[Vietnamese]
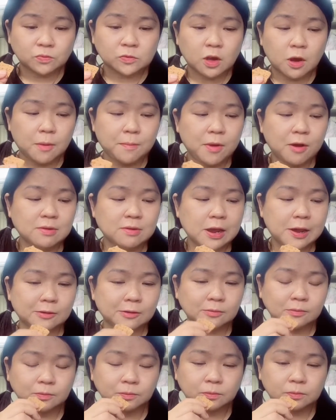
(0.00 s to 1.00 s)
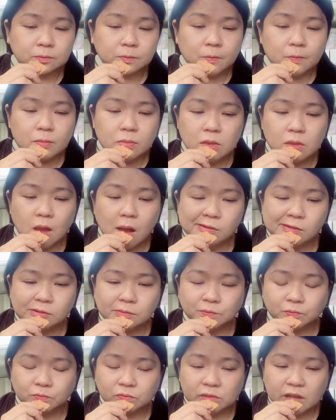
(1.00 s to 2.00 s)
có món này
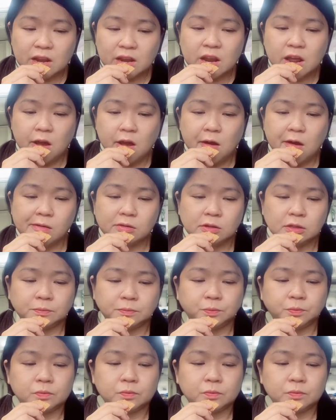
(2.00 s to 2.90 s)
cái này ngon nè